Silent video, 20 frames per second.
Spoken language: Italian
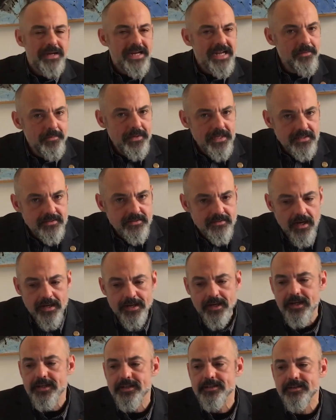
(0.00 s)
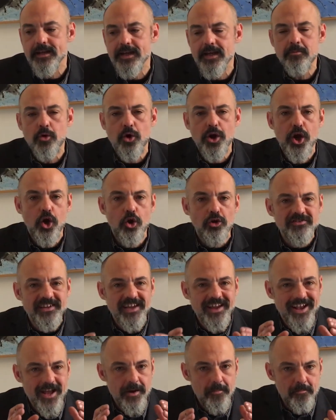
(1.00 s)
primis analizzeremo che cosa
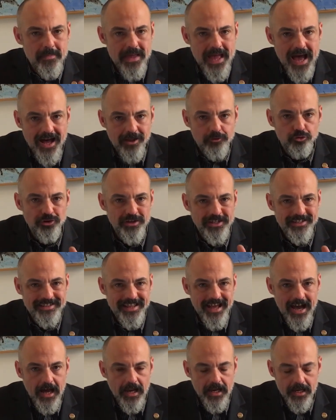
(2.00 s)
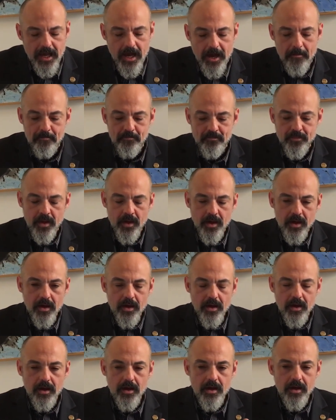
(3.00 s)
è cambiato in Italia
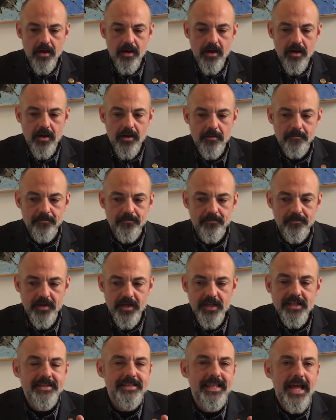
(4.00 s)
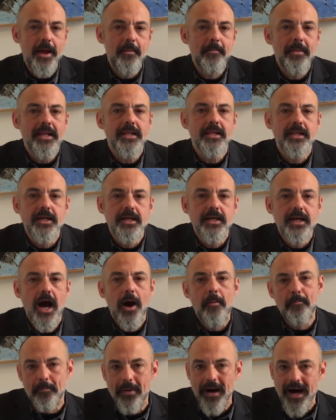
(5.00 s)
ehm, in tema di
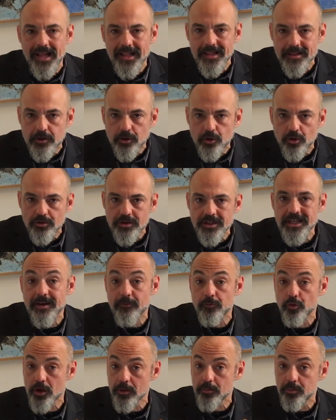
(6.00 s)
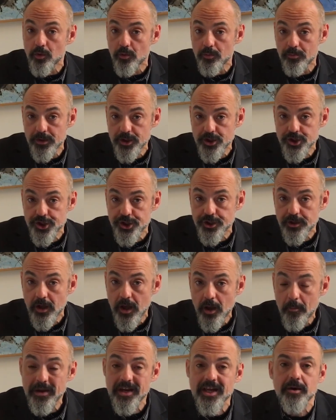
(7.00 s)
appalto di lavori pubblici,
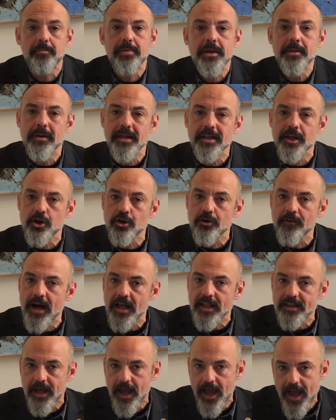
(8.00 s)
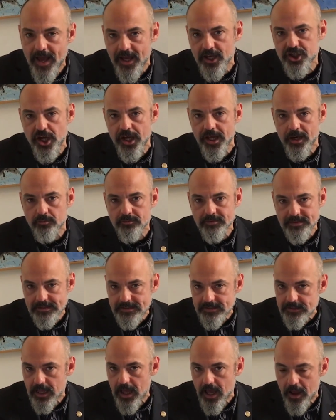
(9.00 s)
perché prima del 90 eh, c'era un
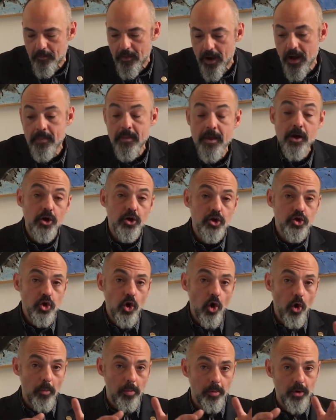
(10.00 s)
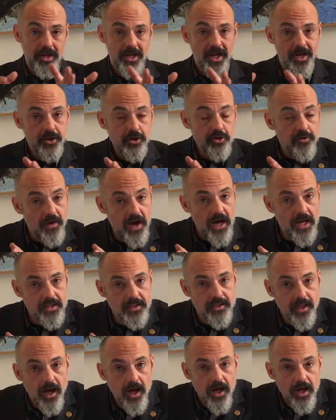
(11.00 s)
sistema, dopo gli anni
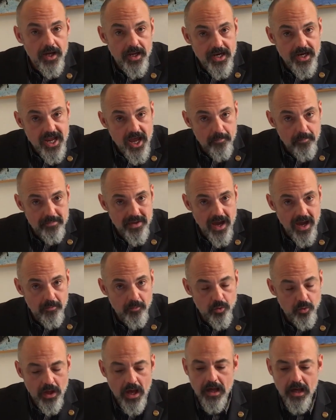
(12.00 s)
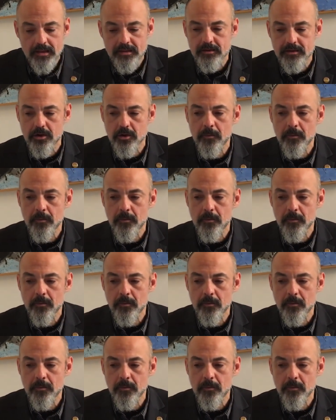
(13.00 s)
90 ne abbiamo un altro.